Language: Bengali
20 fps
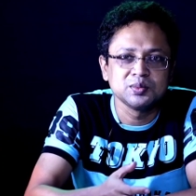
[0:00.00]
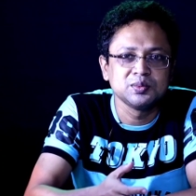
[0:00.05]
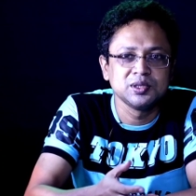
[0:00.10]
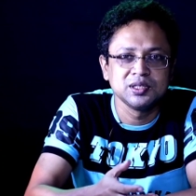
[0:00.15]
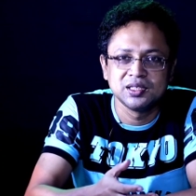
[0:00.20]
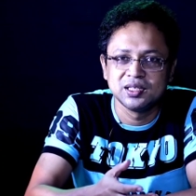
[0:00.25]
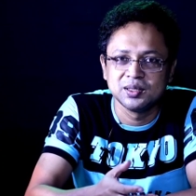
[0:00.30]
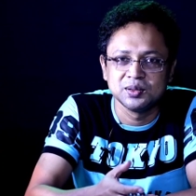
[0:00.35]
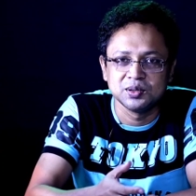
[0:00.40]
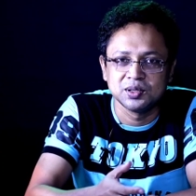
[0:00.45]

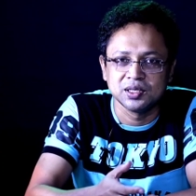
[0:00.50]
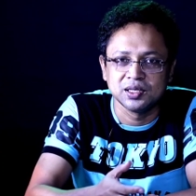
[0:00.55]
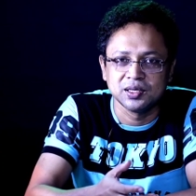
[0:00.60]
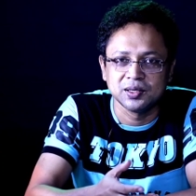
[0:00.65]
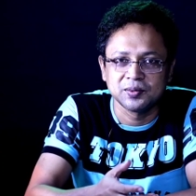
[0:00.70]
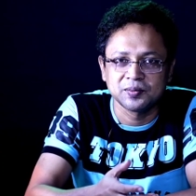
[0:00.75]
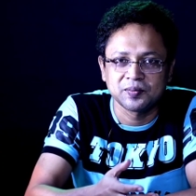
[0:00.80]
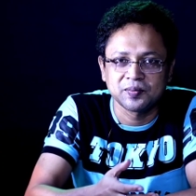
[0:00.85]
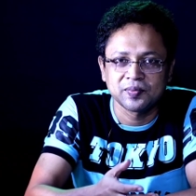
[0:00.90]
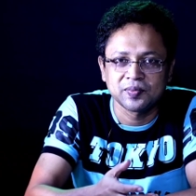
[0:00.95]
আজ অবধি দিয়ে
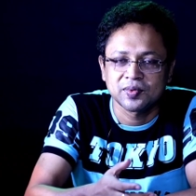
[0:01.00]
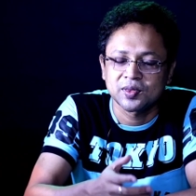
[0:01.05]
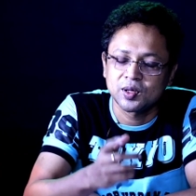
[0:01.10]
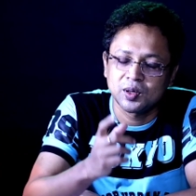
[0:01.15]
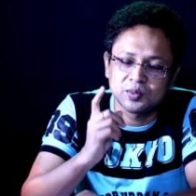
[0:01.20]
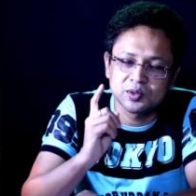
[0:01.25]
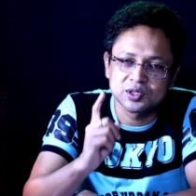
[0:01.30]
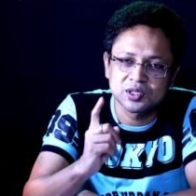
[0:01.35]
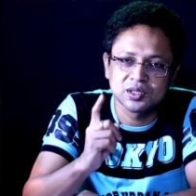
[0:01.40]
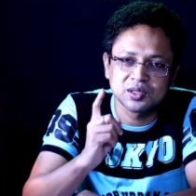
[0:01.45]
উঠিনি
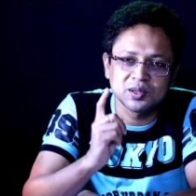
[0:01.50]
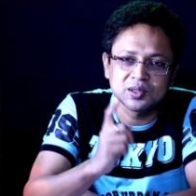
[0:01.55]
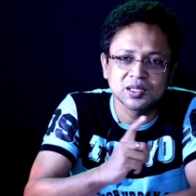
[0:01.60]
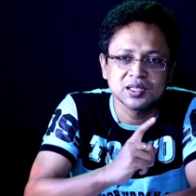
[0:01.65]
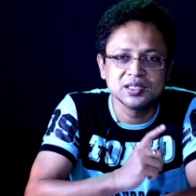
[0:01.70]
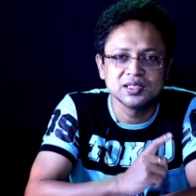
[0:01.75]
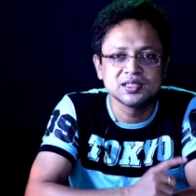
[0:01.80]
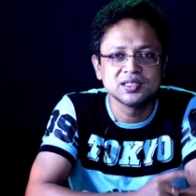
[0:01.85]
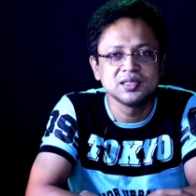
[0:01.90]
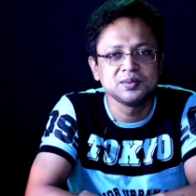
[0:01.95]
তো
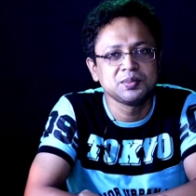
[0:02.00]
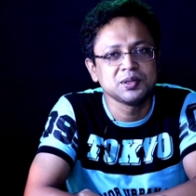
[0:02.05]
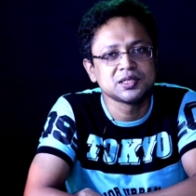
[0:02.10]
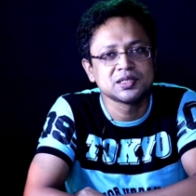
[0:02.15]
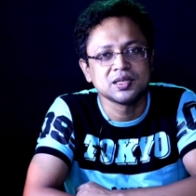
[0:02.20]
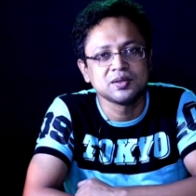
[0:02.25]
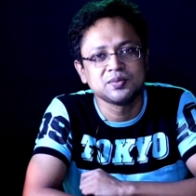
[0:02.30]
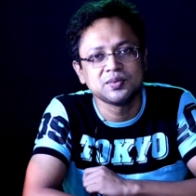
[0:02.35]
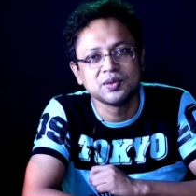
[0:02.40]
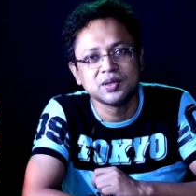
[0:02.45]
অবশ্যই কথা
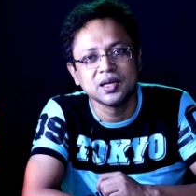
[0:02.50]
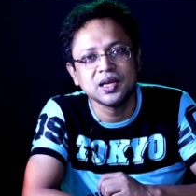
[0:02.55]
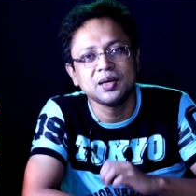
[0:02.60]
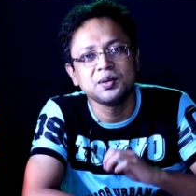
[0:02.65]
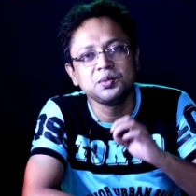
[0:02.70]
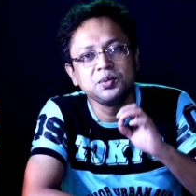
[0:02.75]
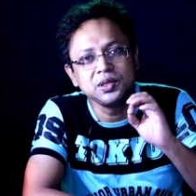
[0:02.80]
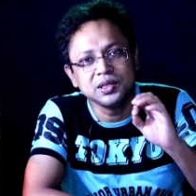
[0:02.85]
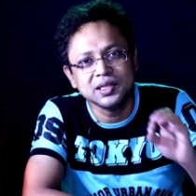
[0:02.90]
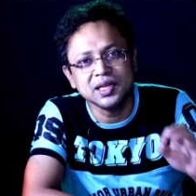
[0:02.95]
দিচ্ছি পিক্সেল
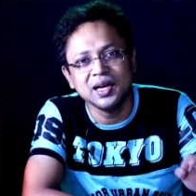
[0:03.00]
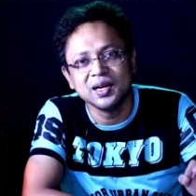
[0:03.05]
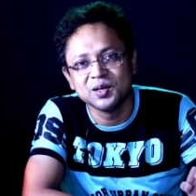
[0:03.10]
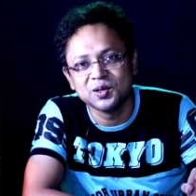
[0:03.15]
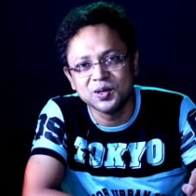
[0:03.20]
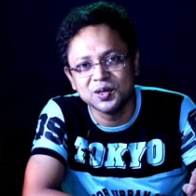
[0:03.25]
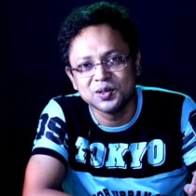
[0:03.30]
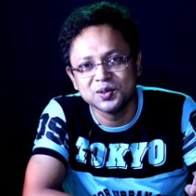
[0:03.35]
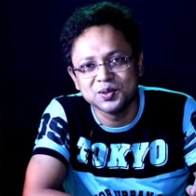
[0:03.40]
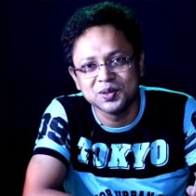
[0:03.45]
ফোরে
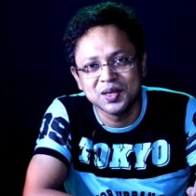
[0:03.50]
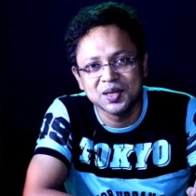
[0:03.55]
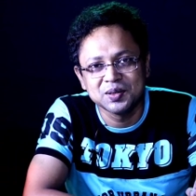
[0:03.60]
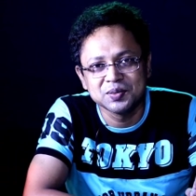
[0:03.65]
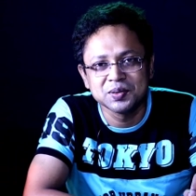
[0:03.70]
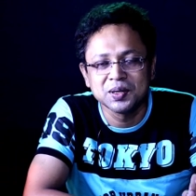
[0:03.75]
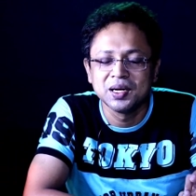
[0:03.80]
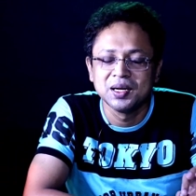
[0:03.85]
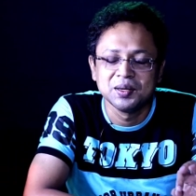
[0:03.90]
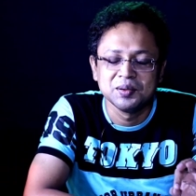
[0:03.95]
উইথ অ্যান্ড্রয়েড
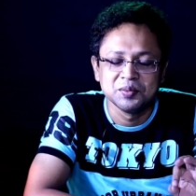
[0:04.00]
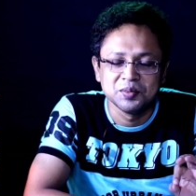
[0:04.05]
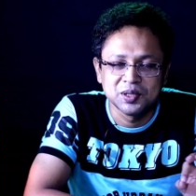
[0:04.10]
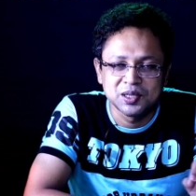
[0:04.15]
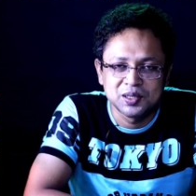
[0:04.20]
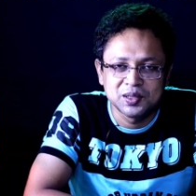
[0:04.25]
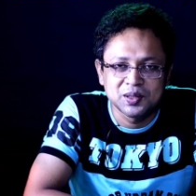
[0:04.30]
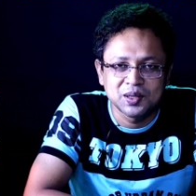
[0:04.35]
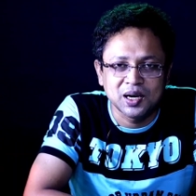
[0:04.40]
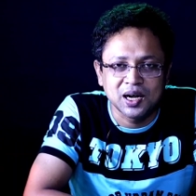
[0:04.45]
টুয়েলভ
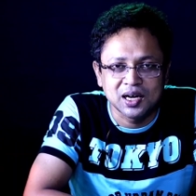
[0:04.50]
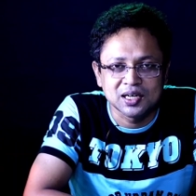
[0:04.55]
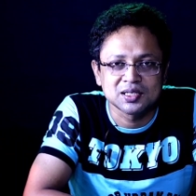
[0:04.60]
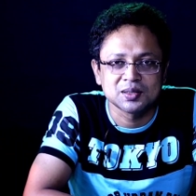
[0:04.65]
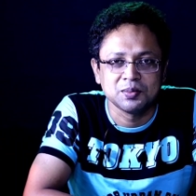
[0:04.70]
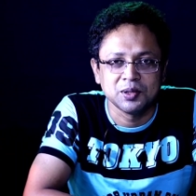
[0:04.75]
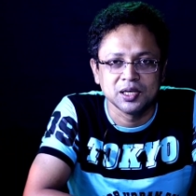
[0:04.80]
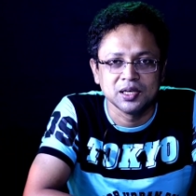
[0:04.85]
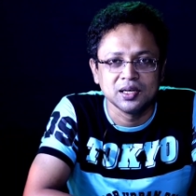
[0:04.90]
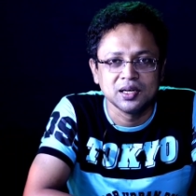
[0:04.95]
ভিডিও
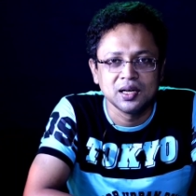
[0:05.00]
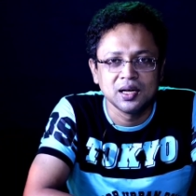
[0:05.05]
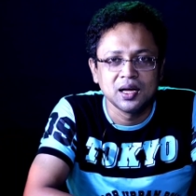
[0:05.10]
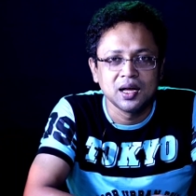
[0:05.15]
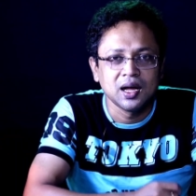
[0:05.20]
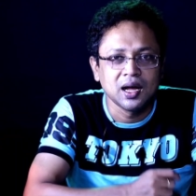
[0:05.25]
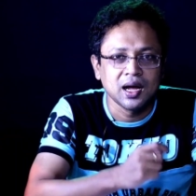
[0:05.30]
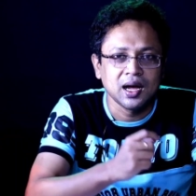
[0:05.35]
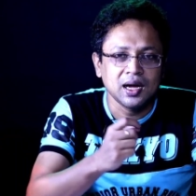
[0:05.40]
আসবেই